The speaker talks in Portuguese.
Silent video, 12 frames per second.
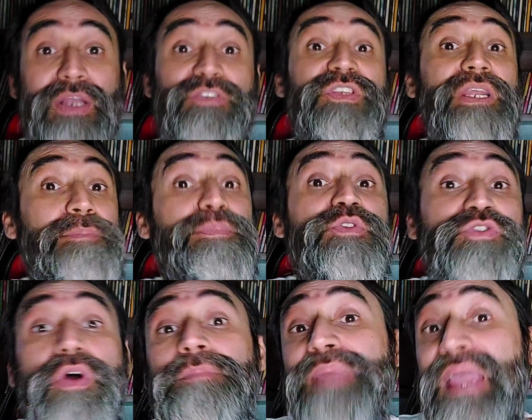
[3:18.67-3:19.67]
eu acho que ele
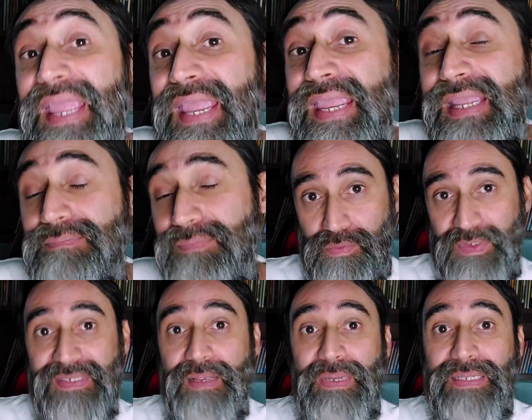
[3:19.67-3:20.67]
puxou bem o
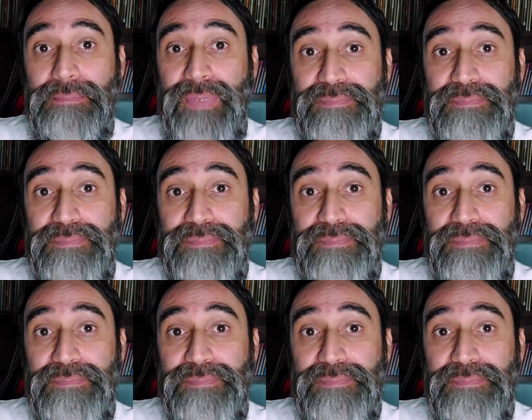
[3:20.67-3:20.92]
samba da